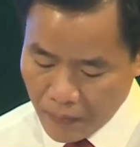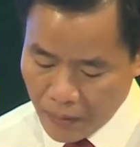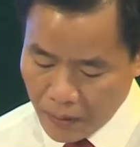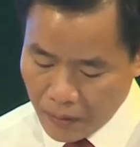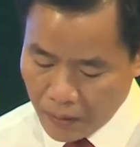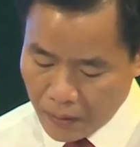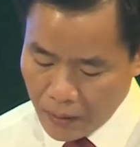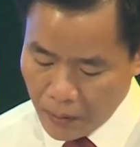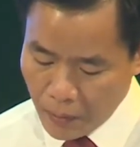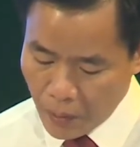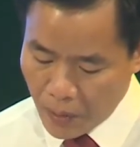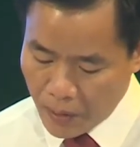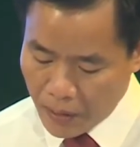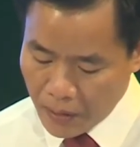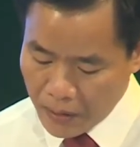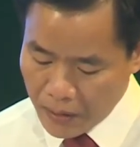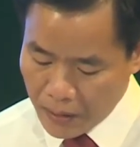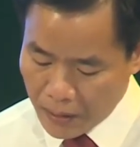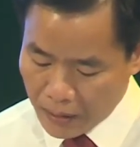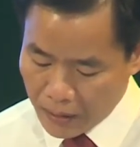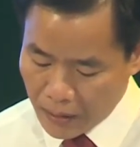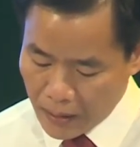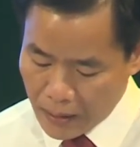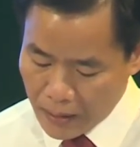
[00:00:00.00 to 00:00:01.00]
Thừa Thiên Huế
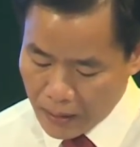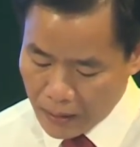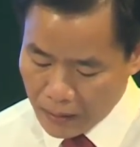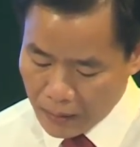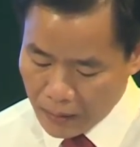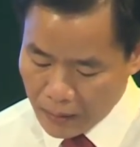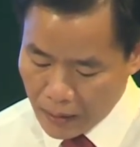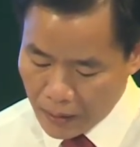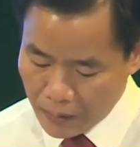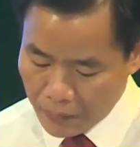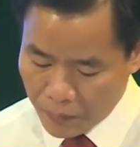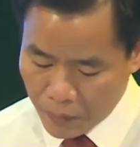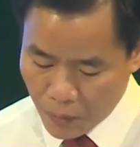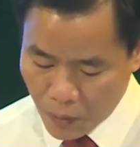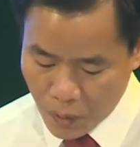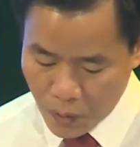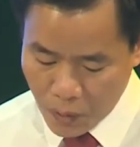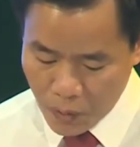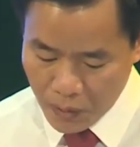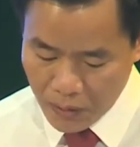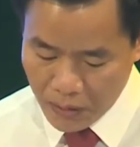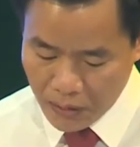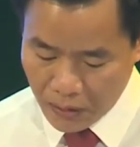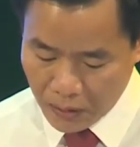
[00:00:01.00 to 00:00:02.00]
trở thành thành
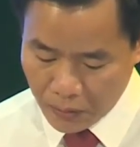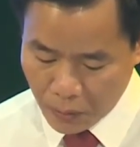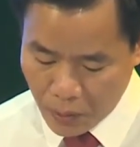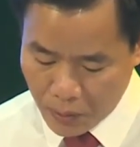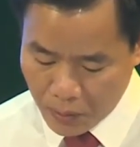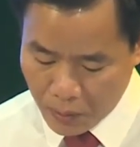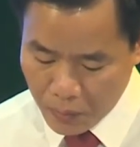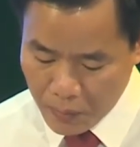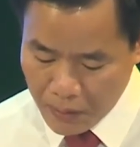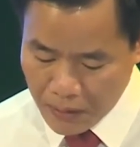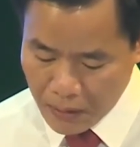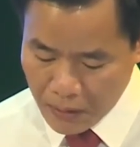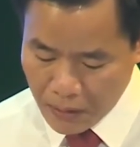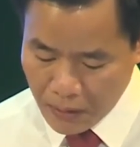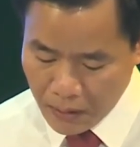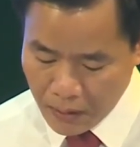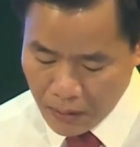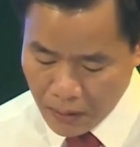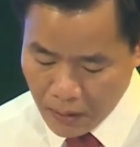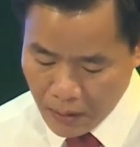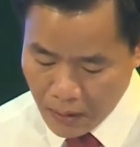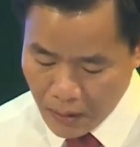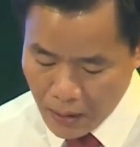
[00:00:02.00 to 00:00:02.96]
phố trực thuộc Trung ương